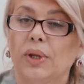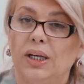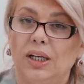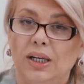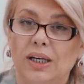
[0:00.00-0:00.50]

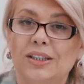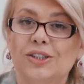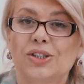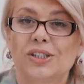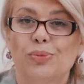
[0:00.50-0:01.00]
Ирригатор
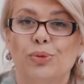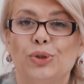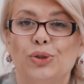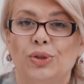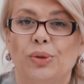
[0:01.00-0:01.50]
же с
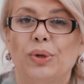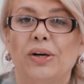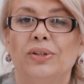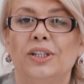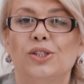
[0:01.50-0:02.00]
помощью
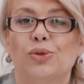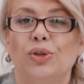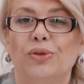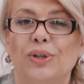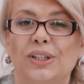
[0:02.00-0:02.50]
направленной
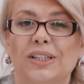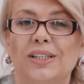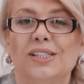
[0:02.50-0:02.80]
струи воды